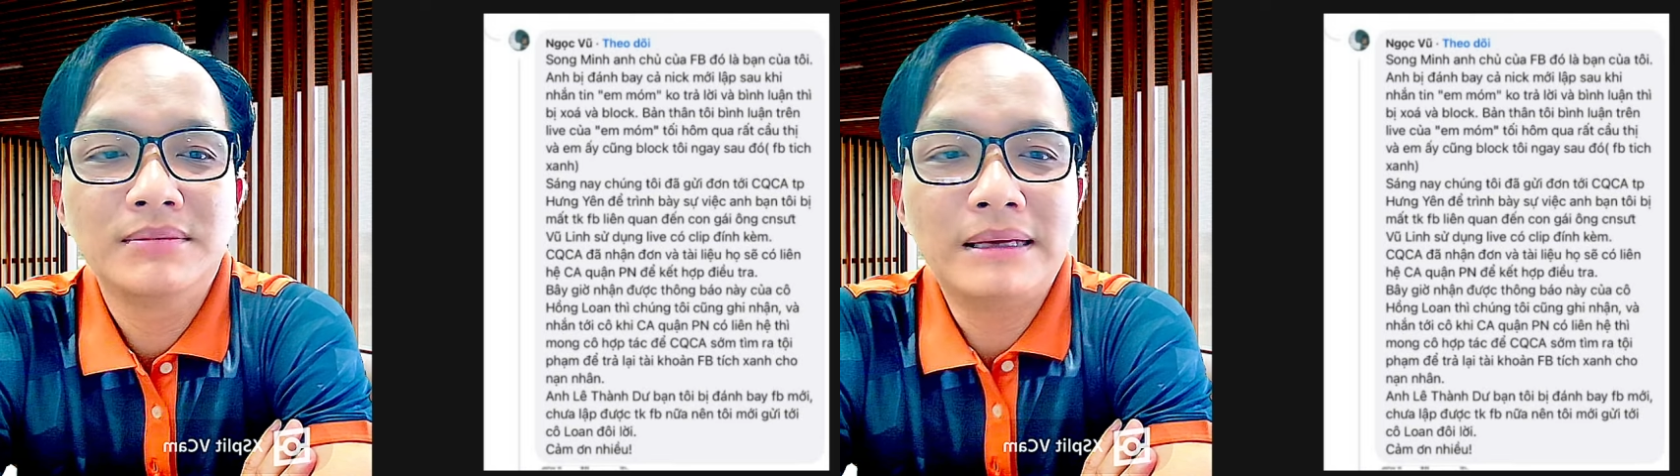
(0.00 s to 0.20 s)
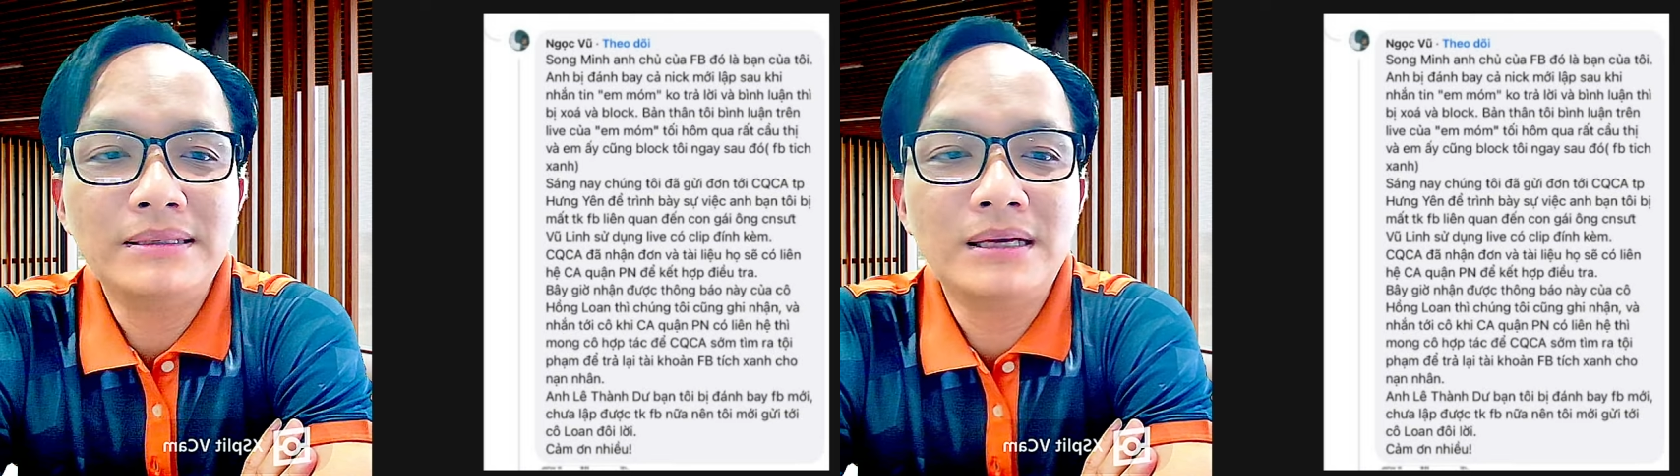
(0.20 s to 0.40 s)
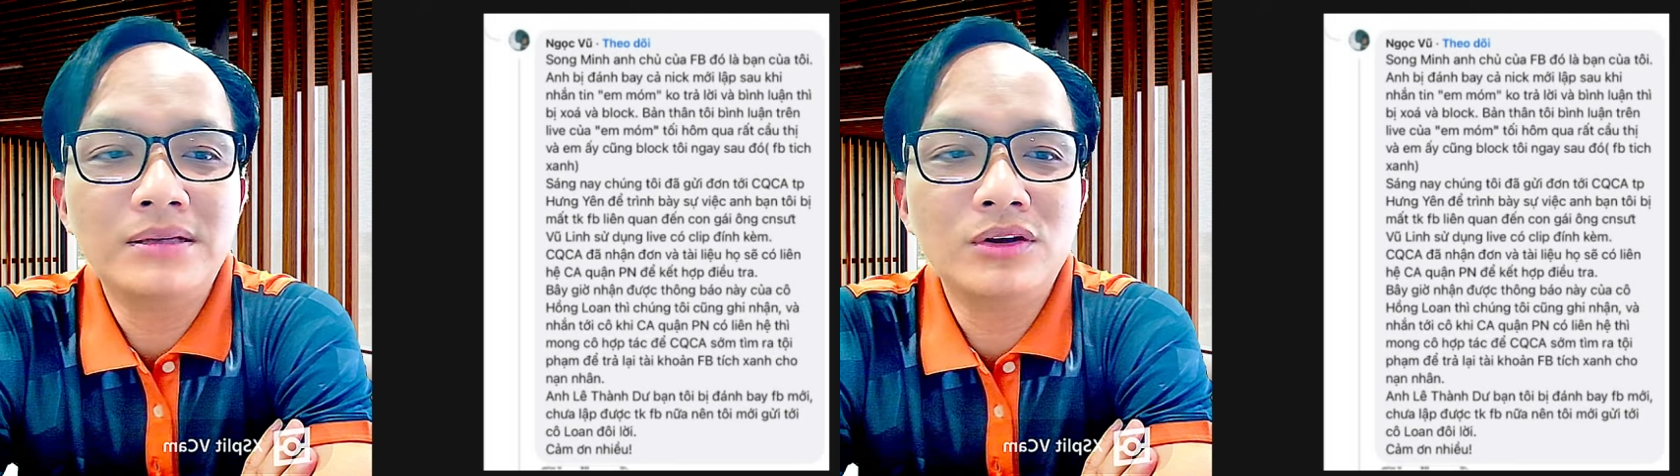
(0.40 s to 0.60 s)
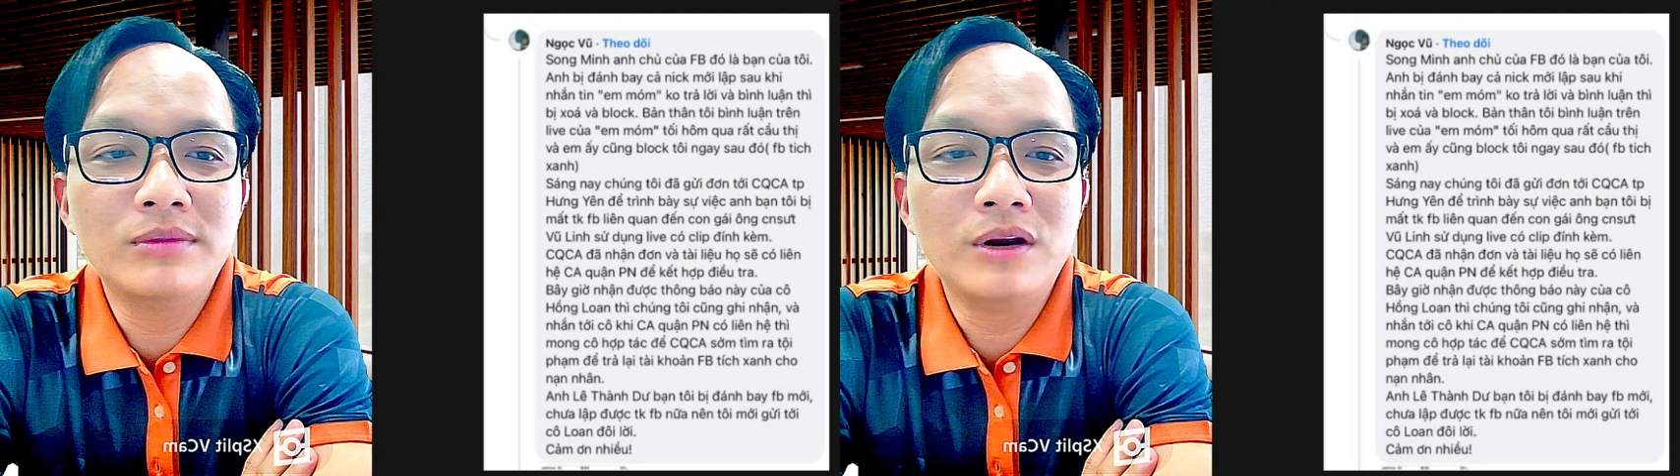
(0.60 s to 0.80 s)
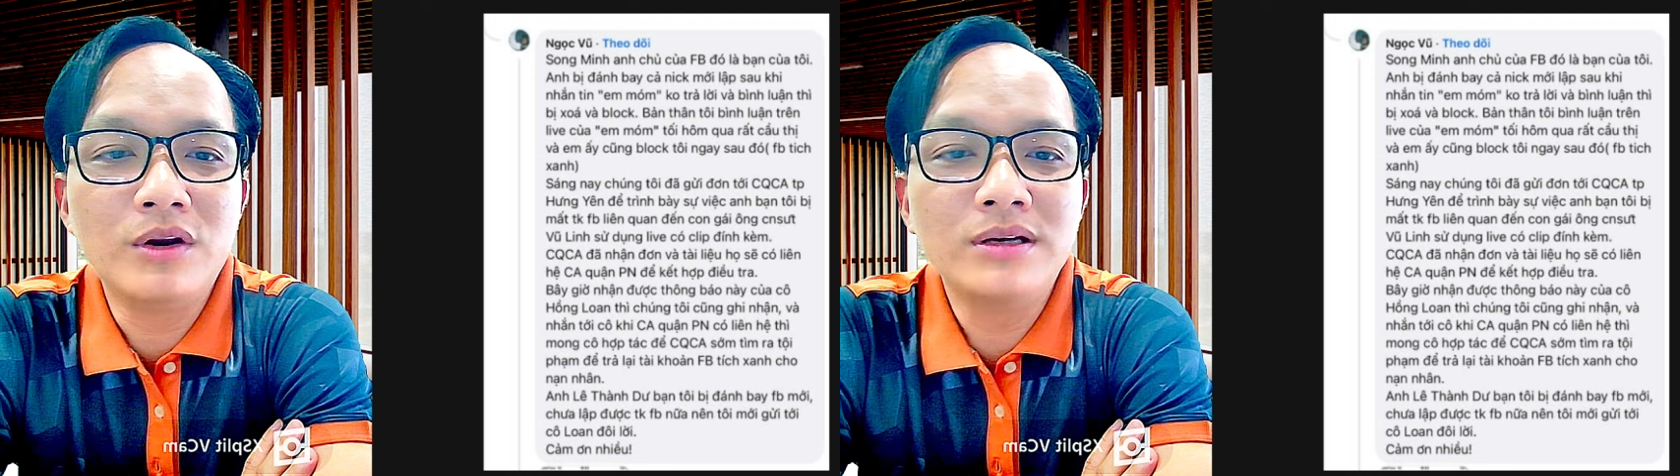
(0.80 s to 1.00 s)
bản thân tôi
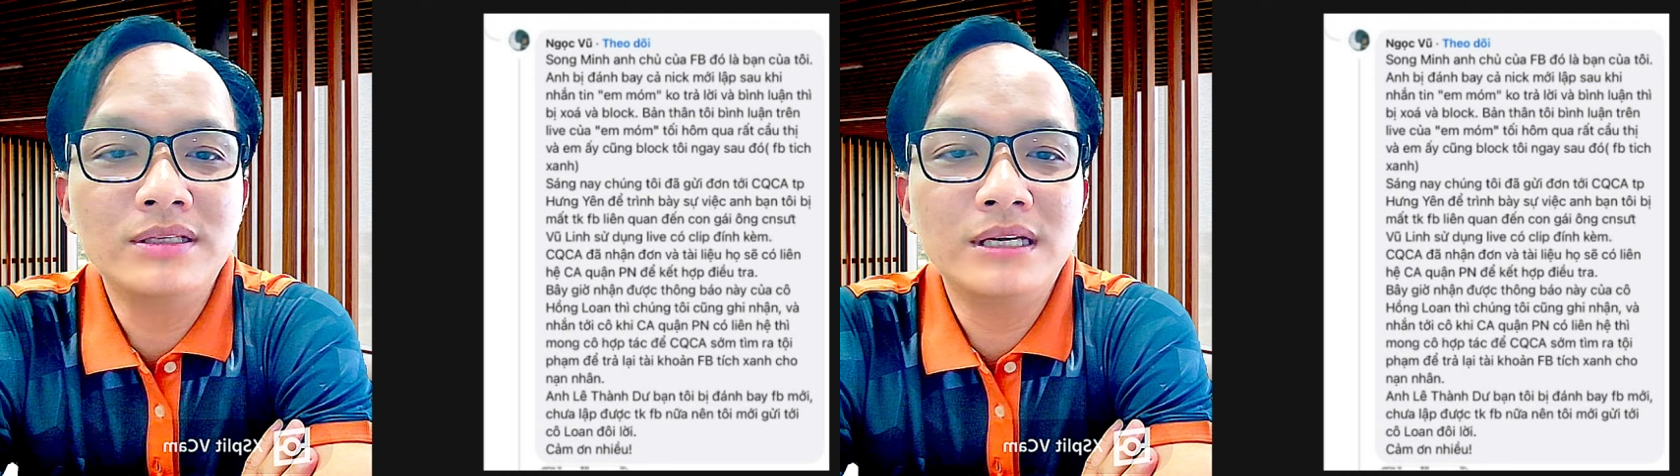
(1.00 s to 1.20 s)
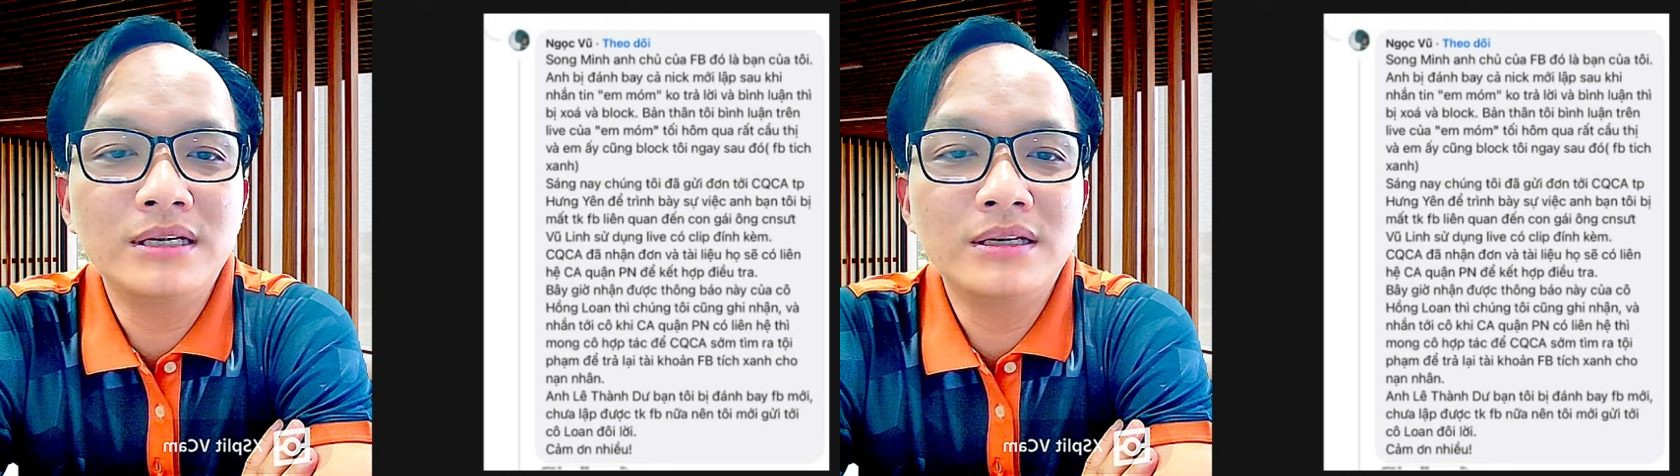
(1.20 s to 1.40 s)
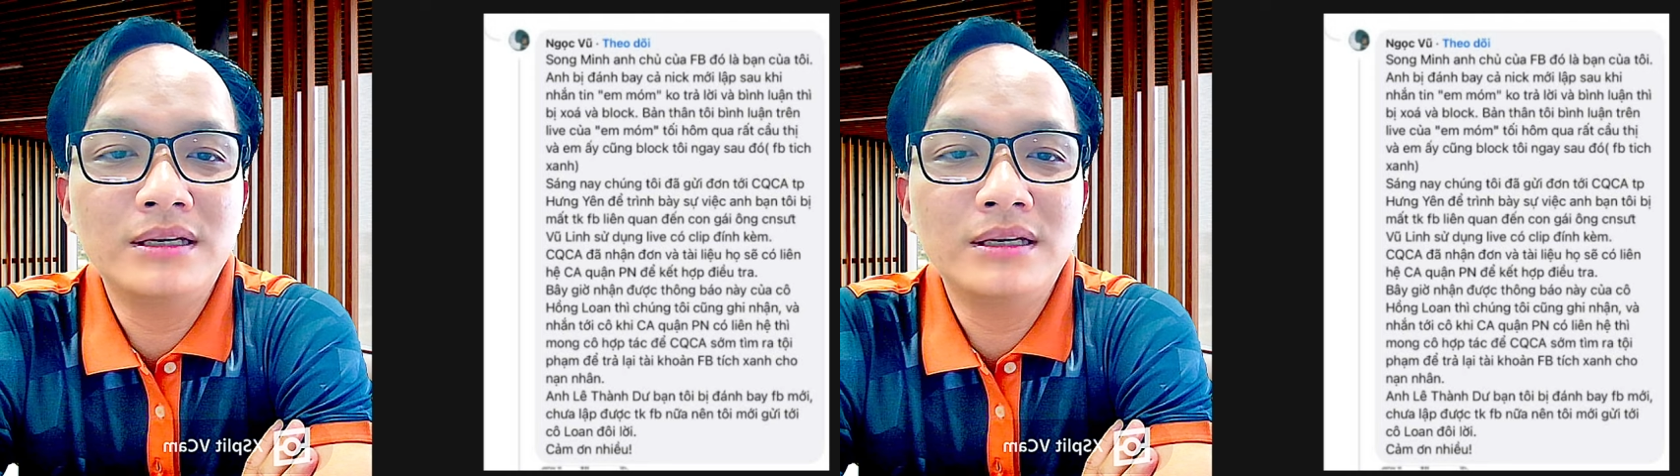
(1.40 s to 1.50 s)
bình luận trên